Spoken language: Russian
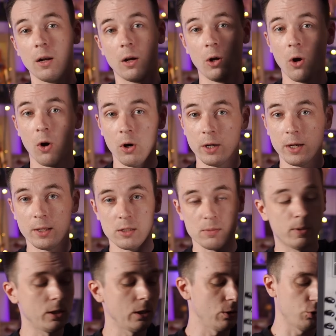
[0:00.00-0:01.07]
легкое,
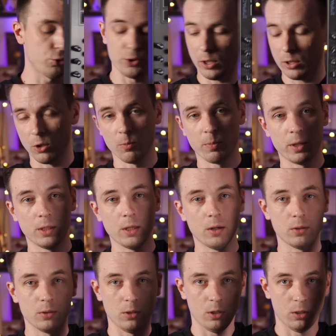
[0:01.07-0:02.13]
несмотря на то, что как я ее
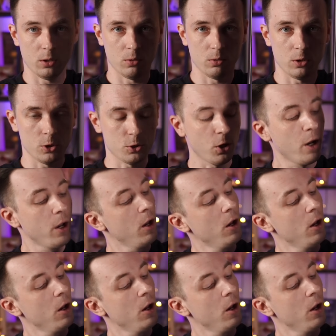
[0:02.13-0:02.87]
поднял, это я такой дрищ.